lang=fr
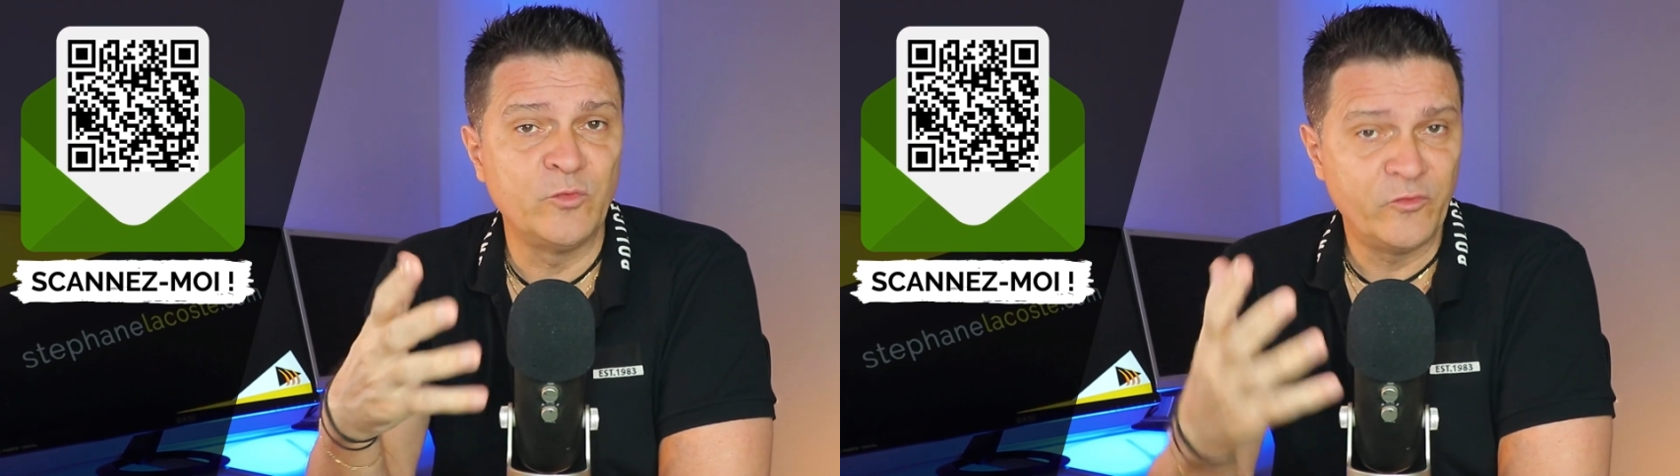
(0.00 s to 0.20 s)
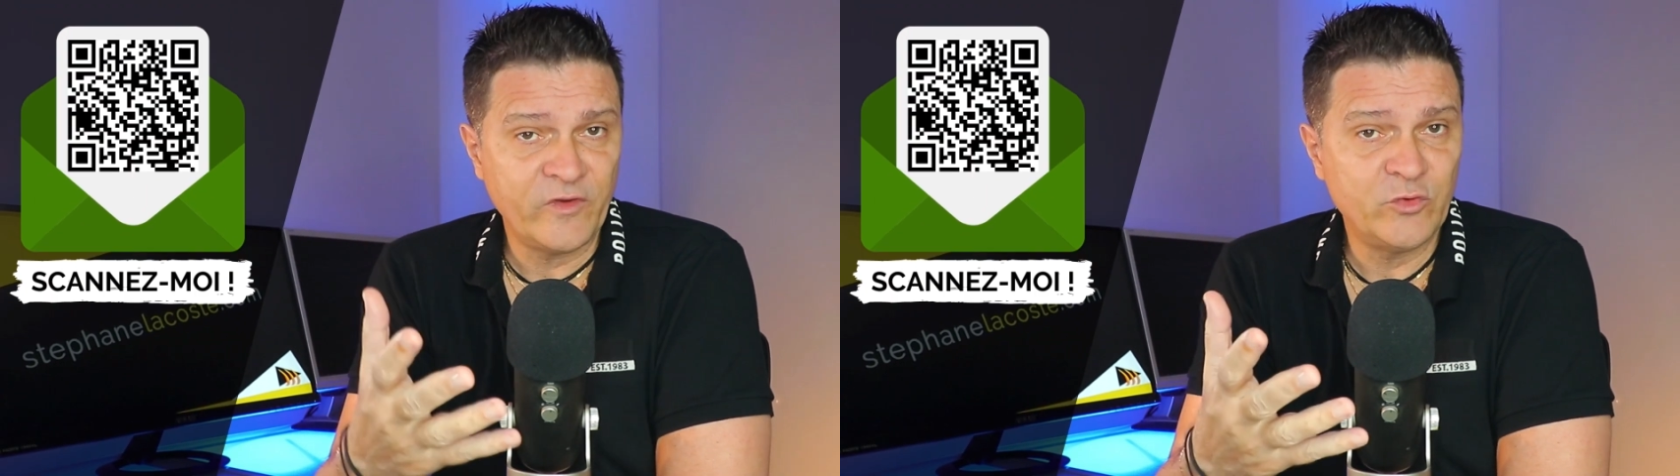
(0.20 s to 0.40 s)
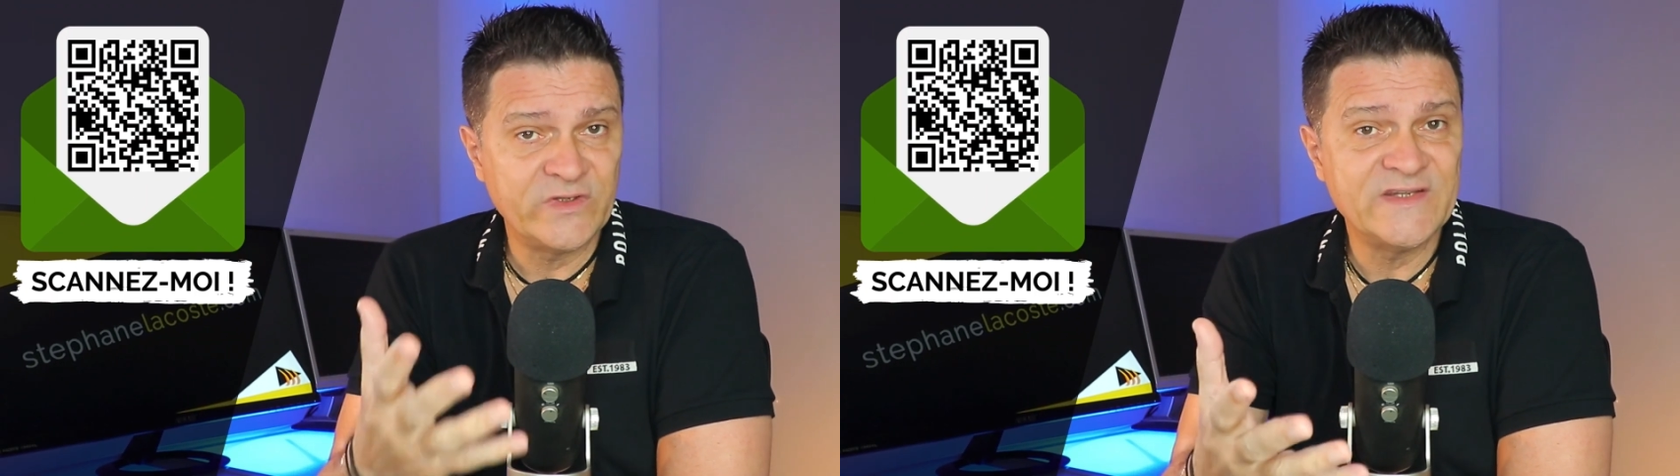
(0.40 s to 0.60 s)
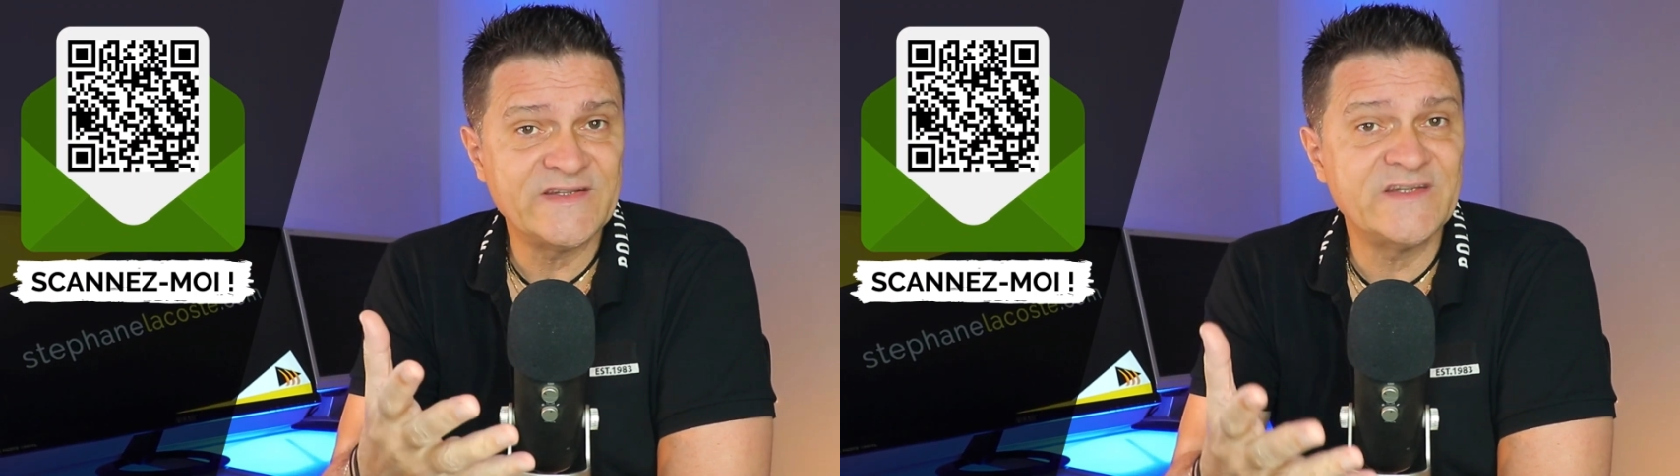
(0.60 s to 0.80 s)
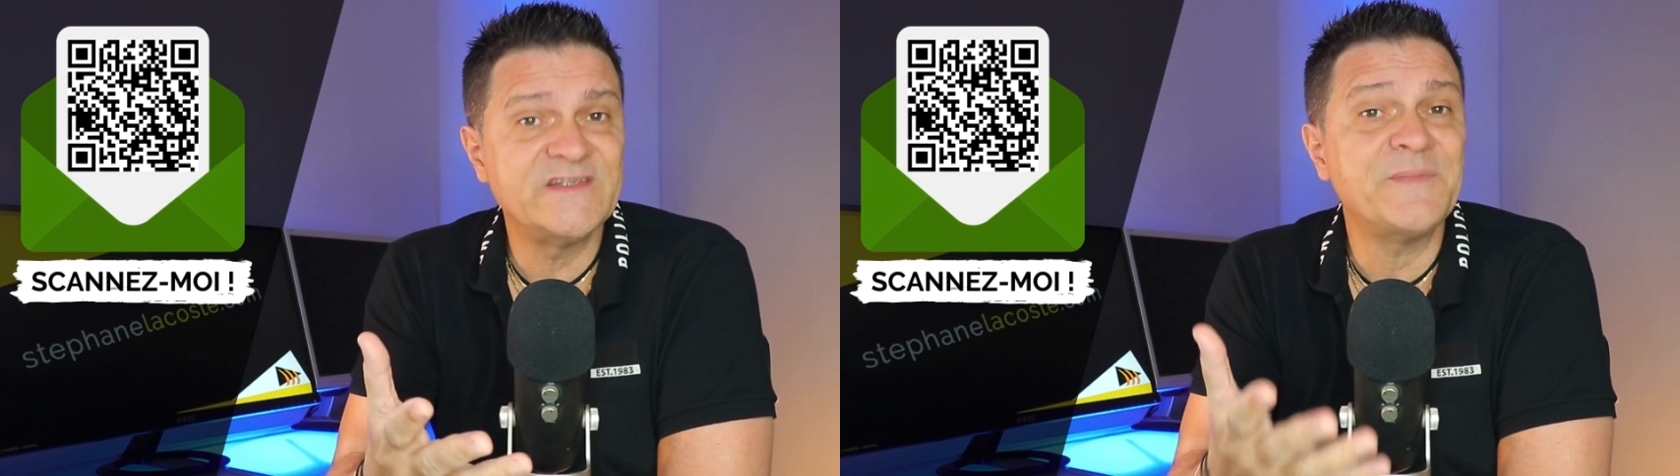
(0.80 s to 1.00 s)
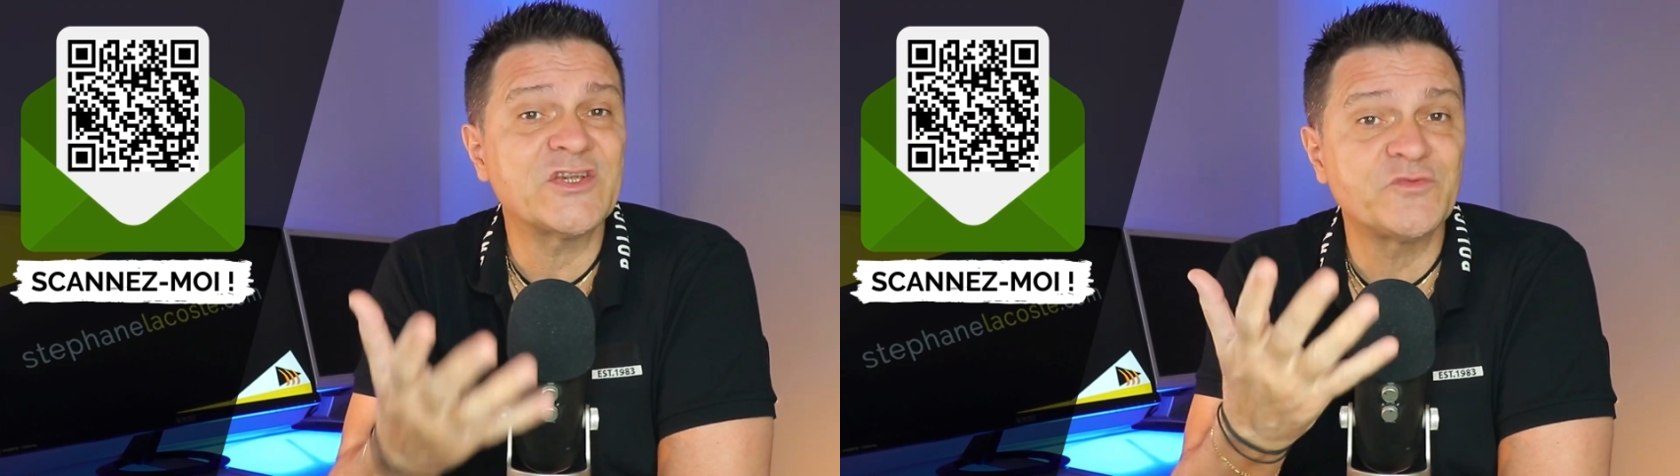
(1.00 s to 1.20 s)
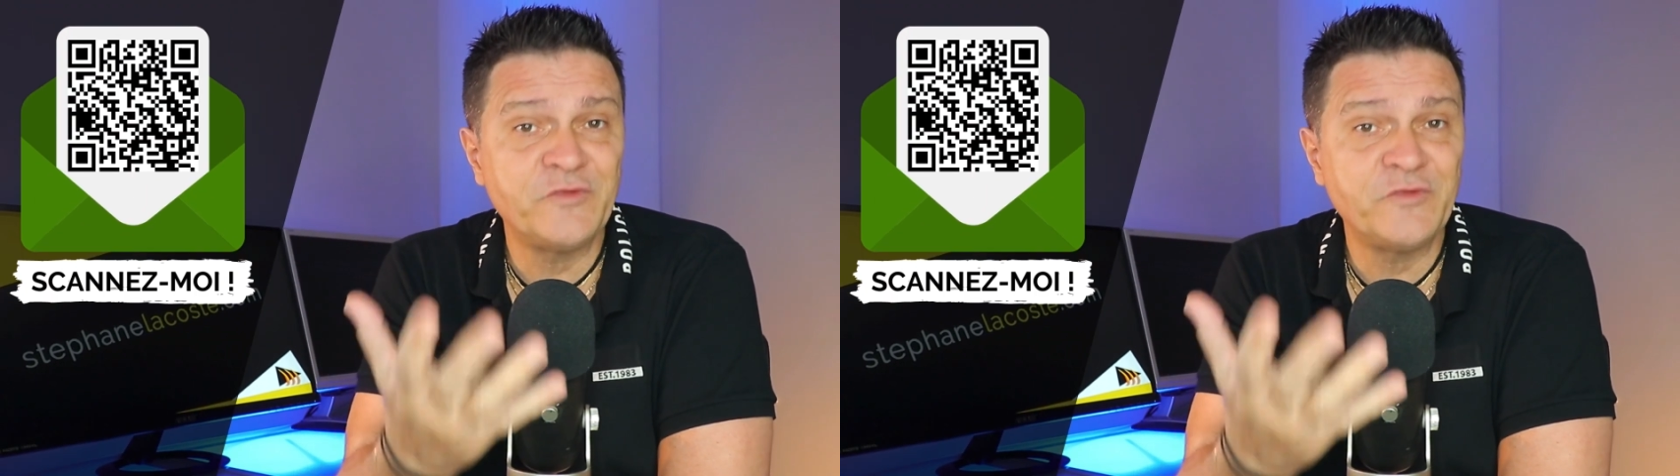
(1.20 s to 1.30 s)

vous pouvez utiliser des images